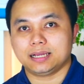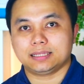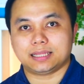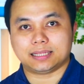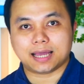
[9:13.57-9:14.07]

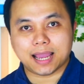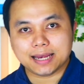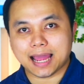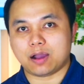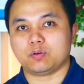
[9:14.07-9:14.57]
thì thế
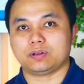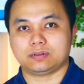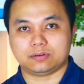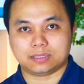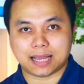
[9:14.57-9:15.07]
nào
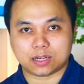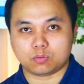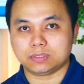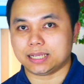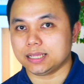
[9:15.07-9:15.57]
người ta cũng
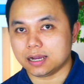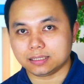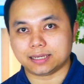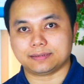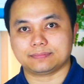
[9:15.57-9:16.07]
sẽ nhớ
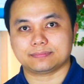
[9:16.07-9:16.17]
thôi.